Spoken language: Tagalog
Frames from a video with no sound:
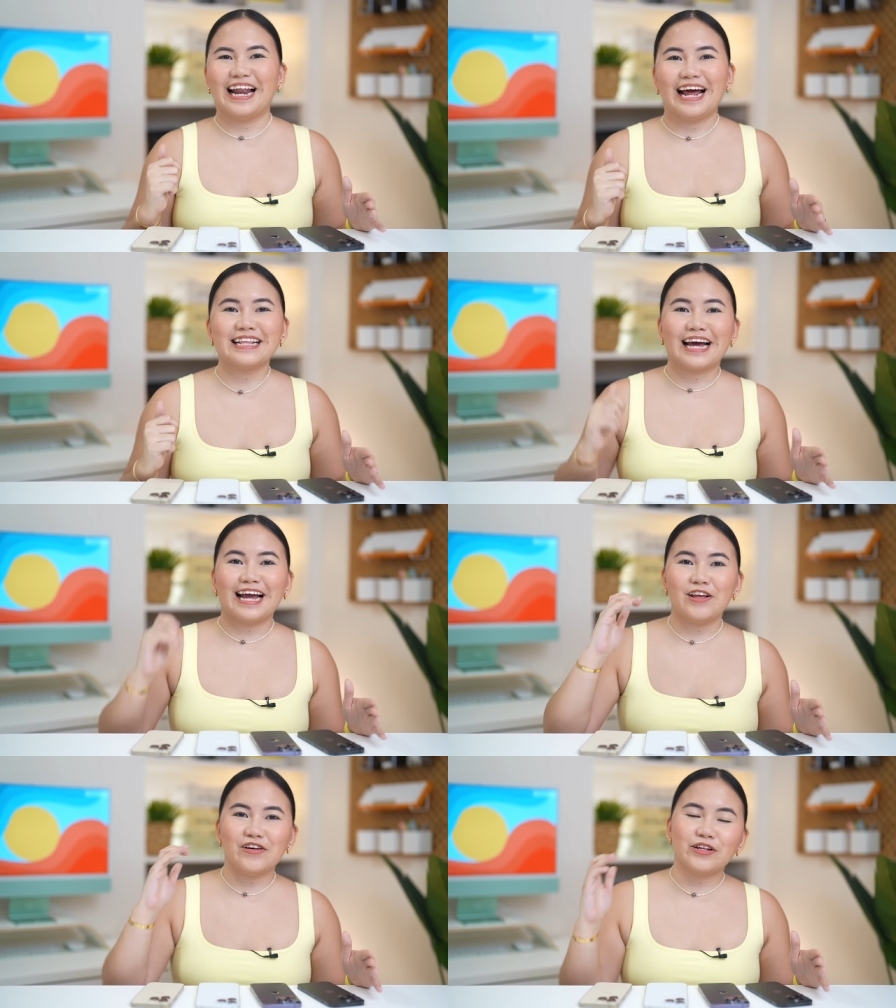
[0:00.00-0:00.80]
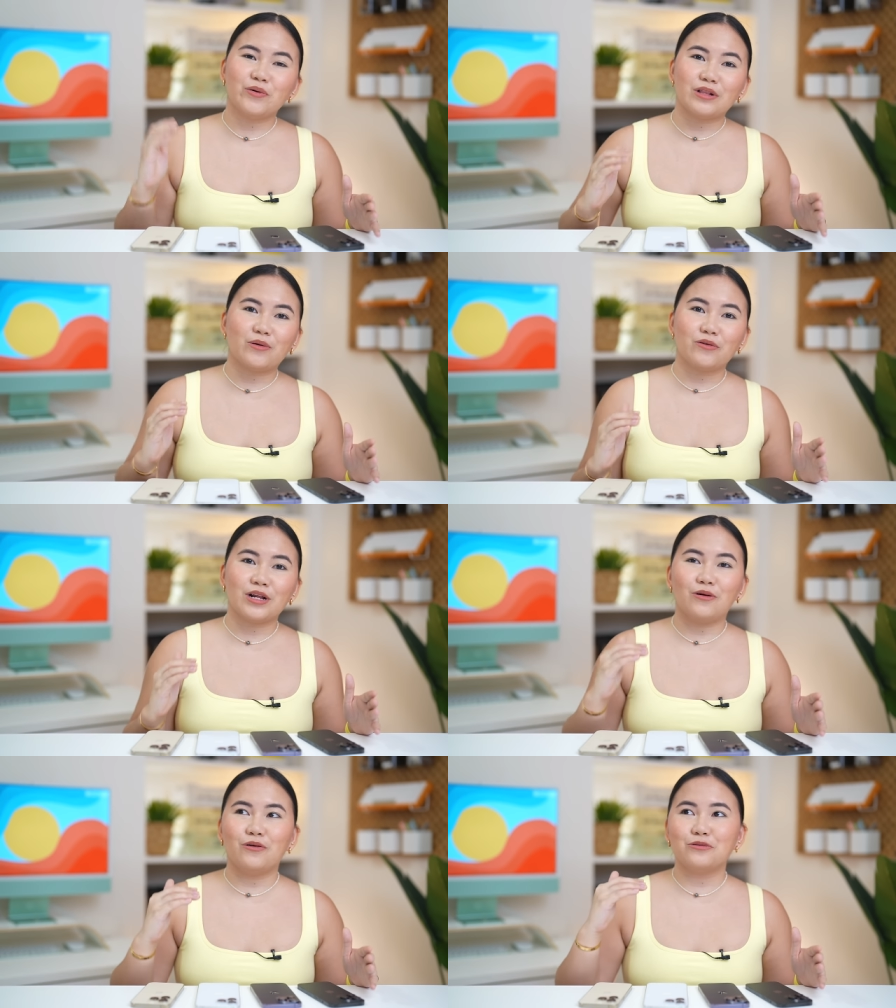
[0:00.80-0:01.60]
island, dahil yun ang
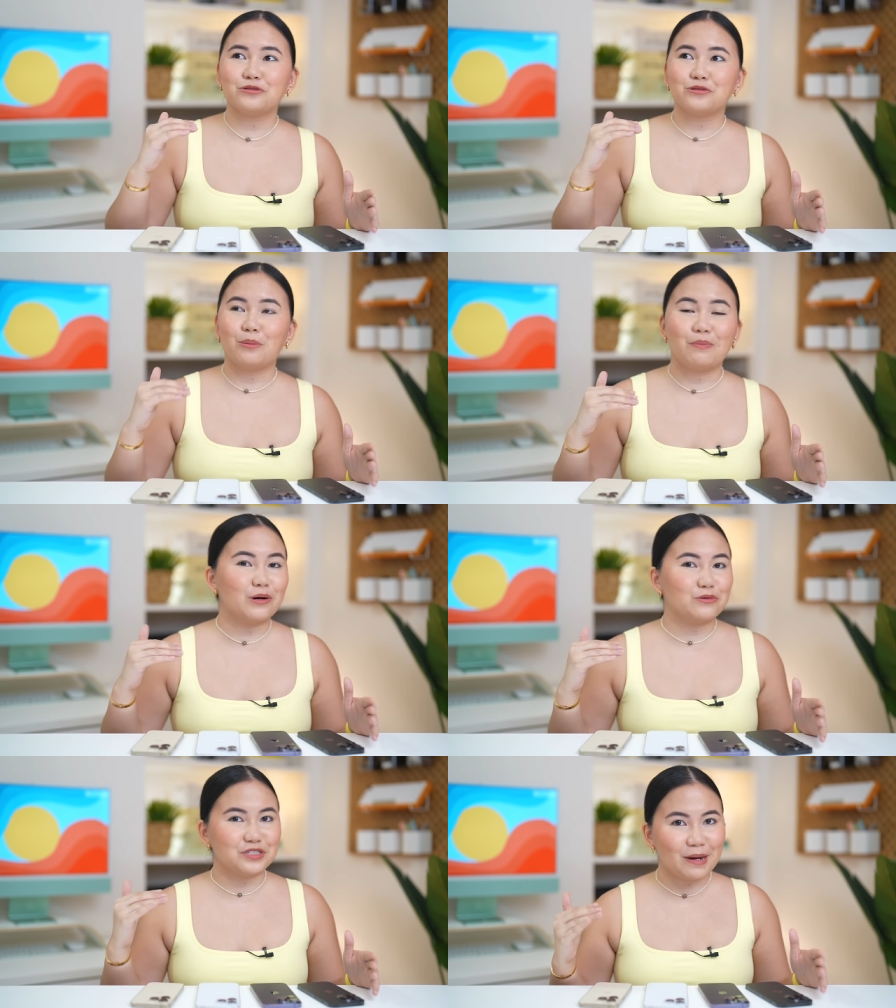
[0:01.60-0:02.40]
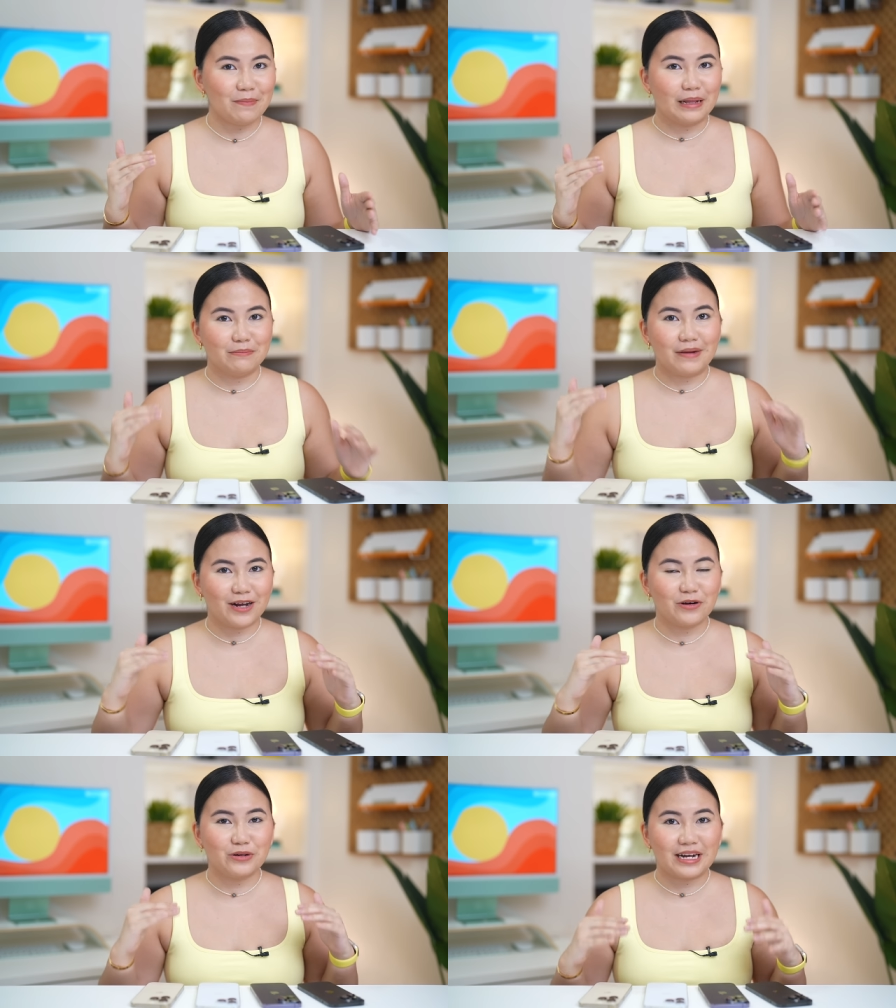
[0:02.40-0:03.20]
unang-una kong gustong pag-usapan
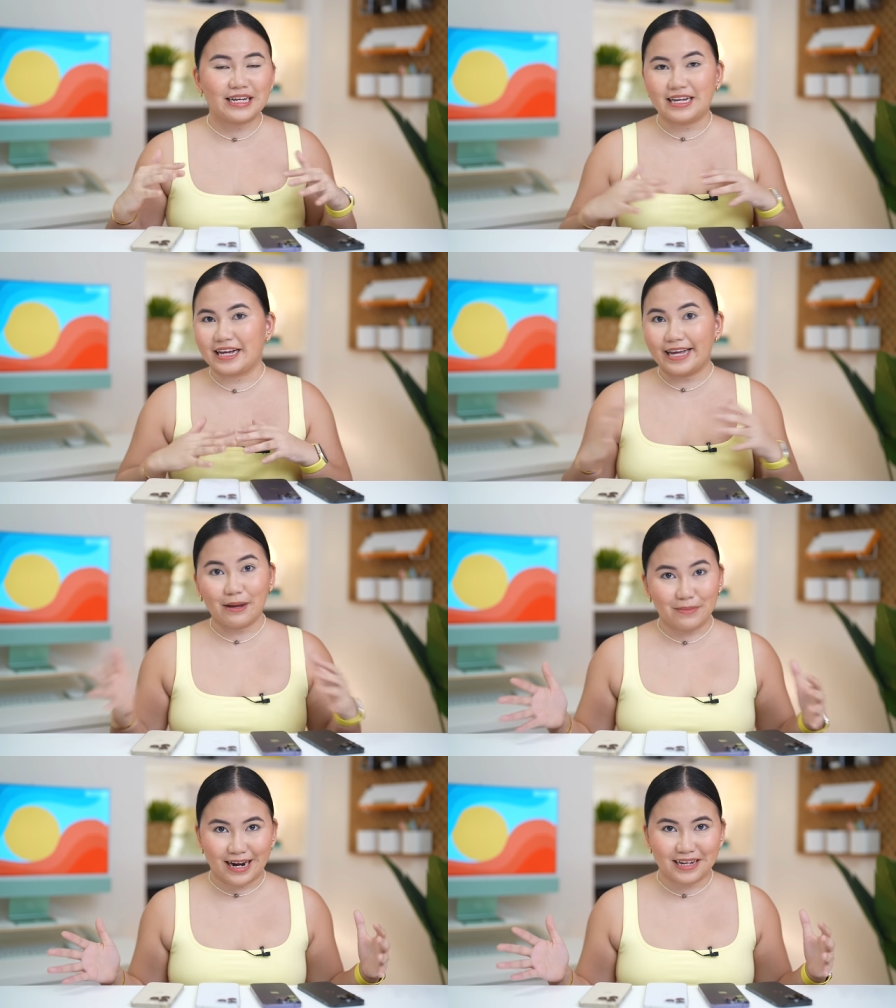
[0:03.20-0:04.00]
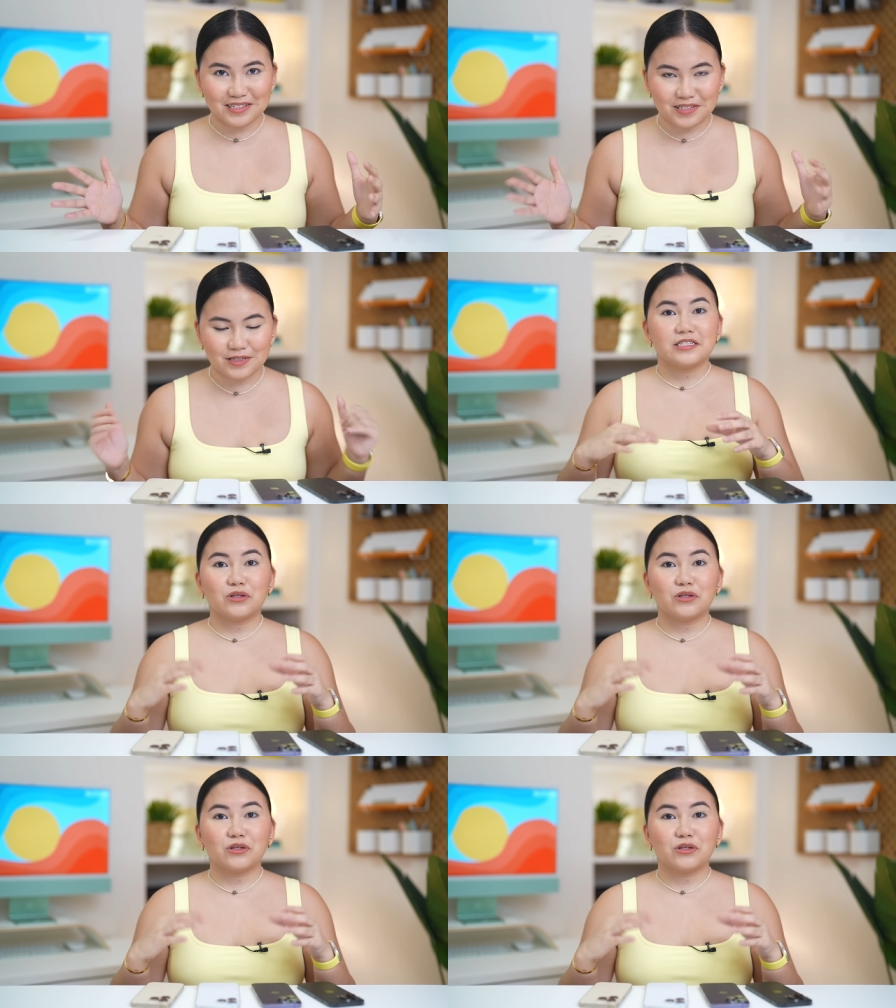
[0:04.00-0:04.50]
bago yung kanyang cameras.